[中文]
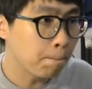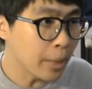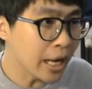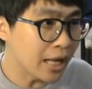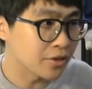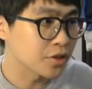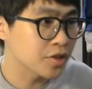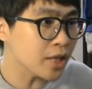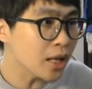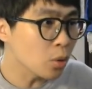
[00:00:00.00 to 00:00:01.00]
变
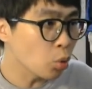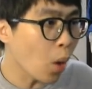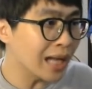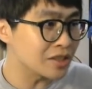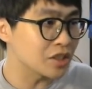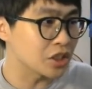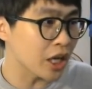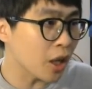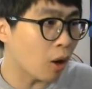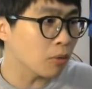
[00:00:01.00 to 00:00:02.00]
身万紫
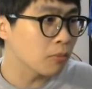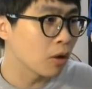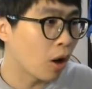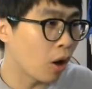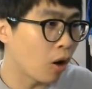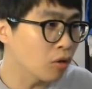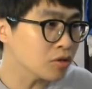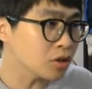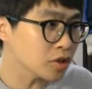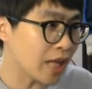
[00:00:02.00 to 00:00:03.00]
千红
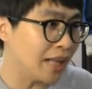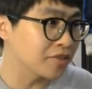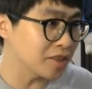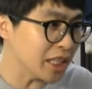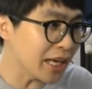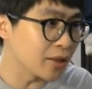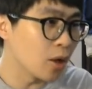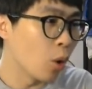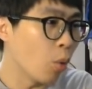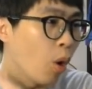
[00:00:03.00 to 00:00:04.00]
红闪电，
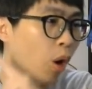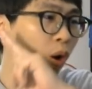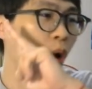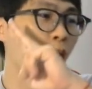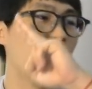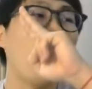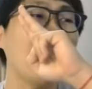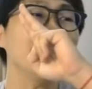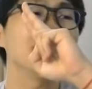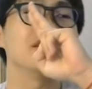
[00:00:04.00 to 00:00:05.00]
我
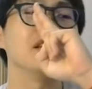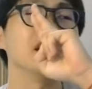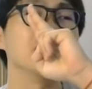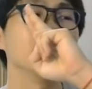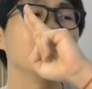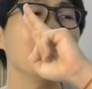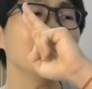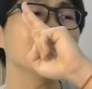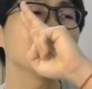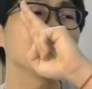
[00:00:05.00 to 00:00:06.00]
还你原
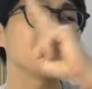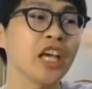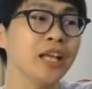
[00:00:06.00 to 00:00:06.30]
形，